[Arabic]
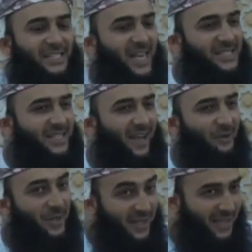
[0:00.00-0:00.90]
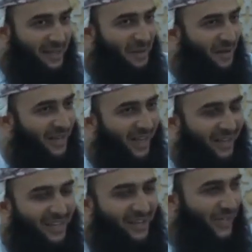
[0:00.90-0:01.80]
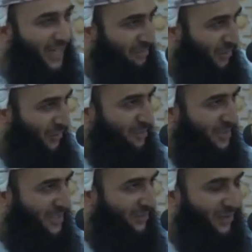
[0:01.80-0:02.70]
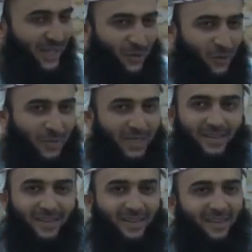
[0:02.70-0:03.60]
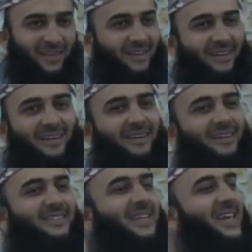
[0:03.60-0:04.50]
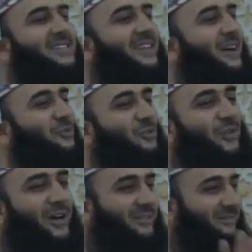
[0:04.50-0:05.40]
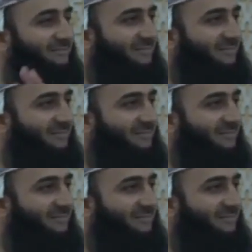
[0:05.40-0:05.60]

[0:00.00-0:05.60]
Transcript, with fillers: شاسعة ولذلك بعض الأحيان في أيام سلطان بن سيف اليحربي آه، تنازل عن ظفار